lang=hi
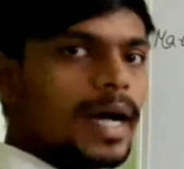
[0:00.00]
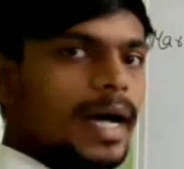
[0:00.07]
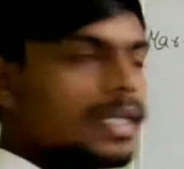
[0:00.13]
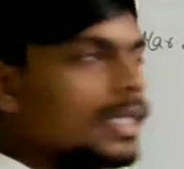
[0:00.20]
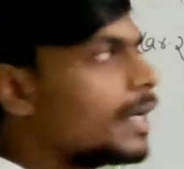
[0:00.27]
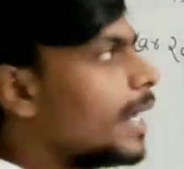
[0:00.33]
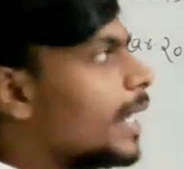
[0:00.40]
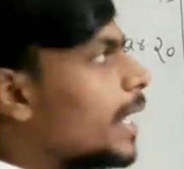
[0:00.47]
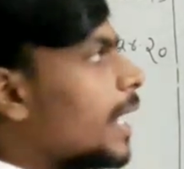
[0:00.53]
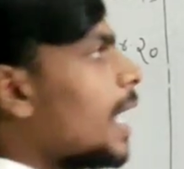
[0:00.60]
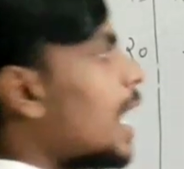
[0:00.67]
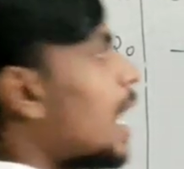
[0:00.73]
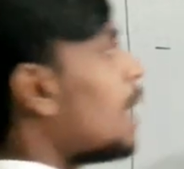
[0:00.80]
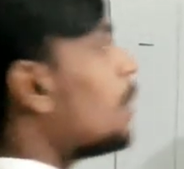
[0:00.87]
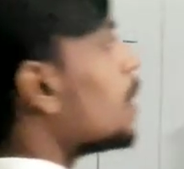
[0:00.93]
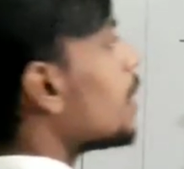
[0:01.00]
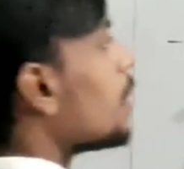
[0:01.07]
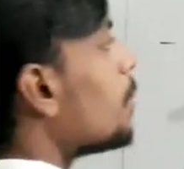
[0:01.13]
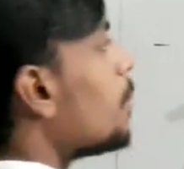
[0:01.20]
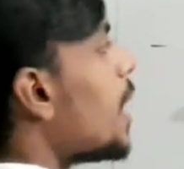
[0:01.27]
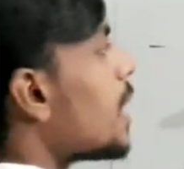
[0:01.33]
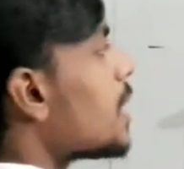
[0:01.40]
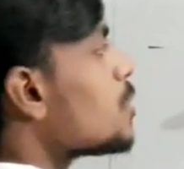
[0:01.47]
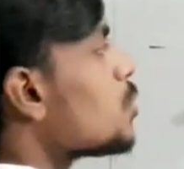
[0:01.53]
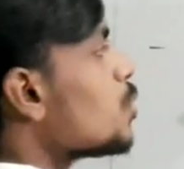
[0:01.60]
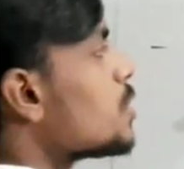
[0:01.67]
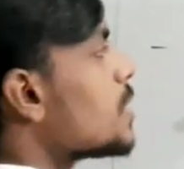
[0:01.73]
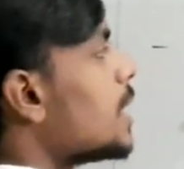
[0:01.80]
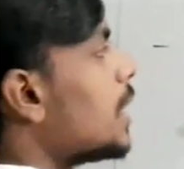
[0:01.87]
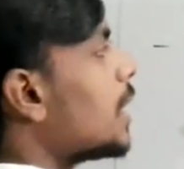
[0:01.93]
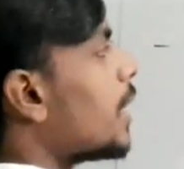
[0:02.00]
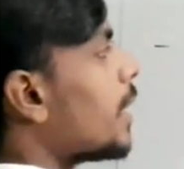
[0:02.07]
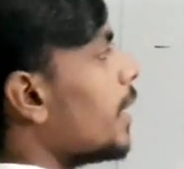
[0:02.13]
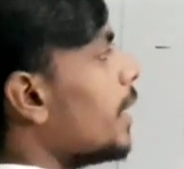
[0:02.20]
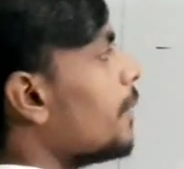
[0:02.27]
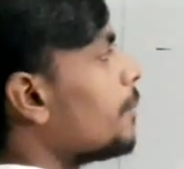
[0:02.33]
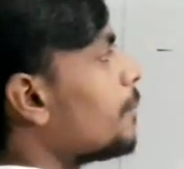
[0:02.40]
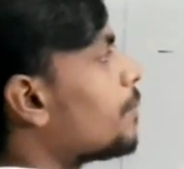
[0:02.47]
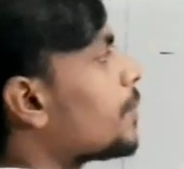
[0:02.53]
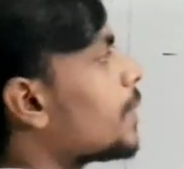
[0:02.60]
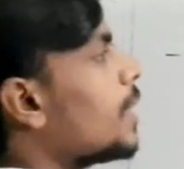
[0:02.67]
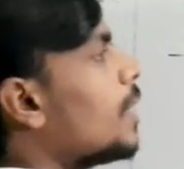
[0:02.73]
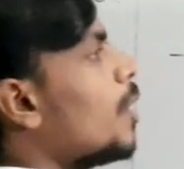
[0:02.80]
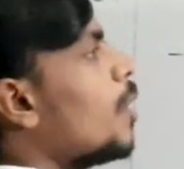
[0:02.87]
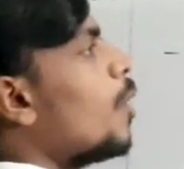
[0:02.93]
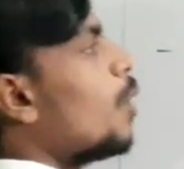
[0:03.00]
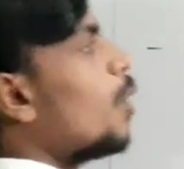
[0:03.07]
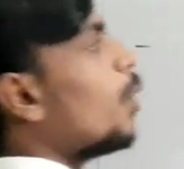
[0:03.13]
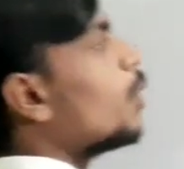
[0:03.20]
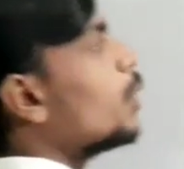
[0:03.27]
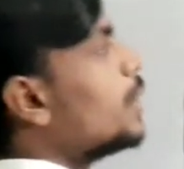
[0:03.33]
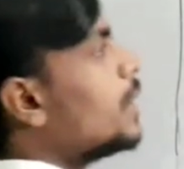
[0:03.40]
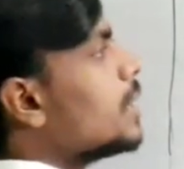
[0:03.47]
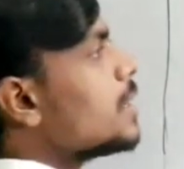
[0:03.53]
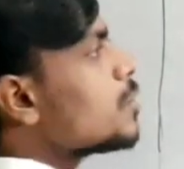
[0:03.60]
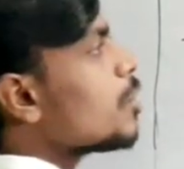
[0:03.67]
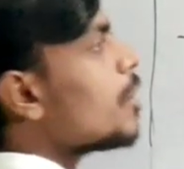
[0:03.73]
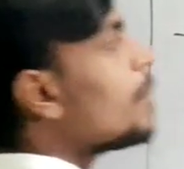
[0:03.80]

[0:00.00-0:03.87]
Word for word: खाली रहेगी अब बारह 1200 सेल कर रहे हैं उन्नीस सौ